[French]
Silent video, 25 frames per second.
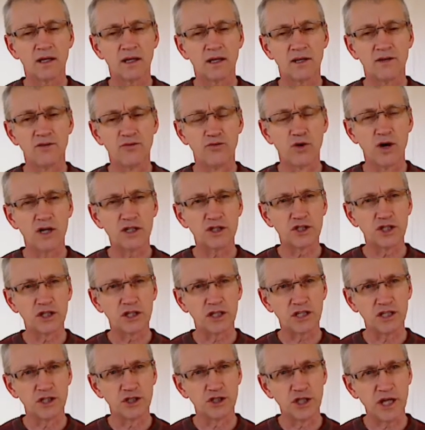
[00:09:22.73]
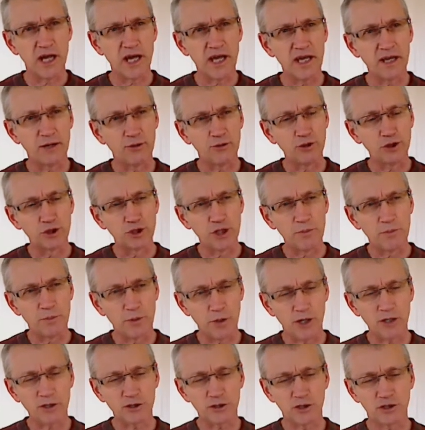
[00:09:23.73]
qui voit que Jean est couché
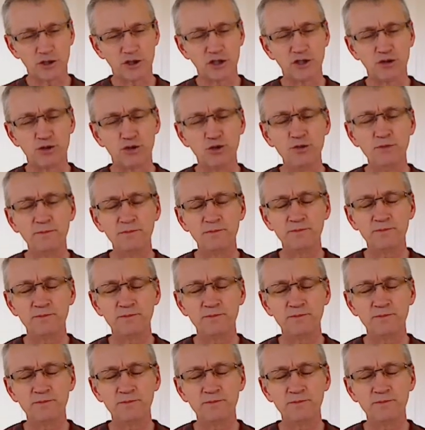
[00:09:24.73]
proche de Jésus,